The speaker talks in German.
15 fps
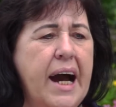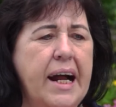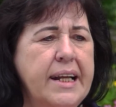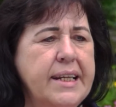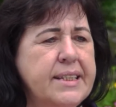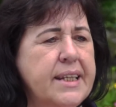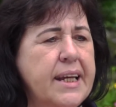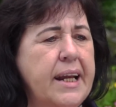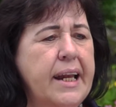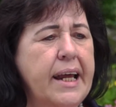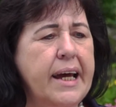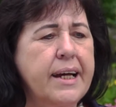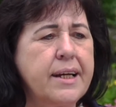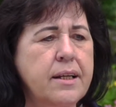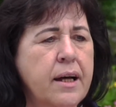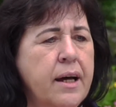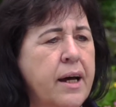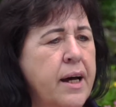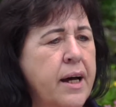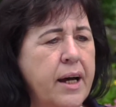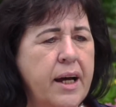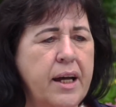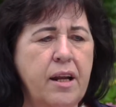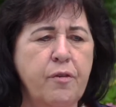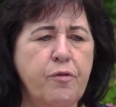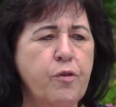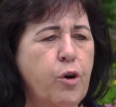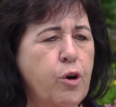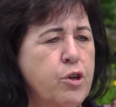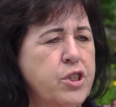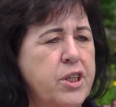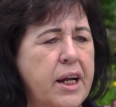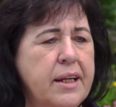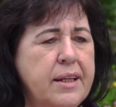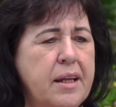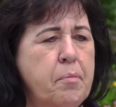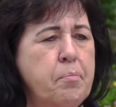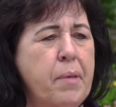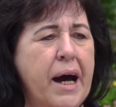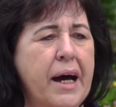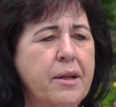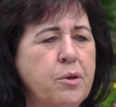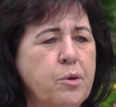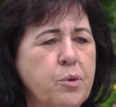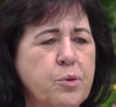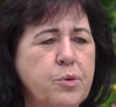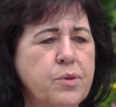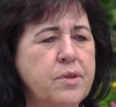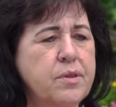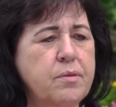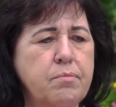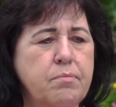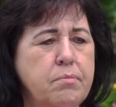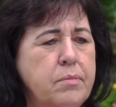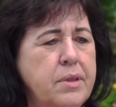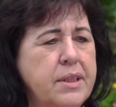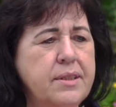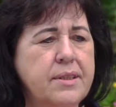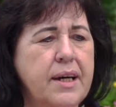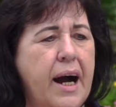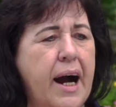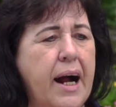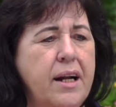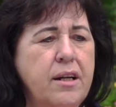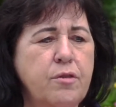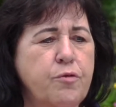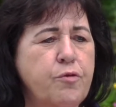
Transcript: alles gelegt. Eine Frau stellt den Mann und mit allen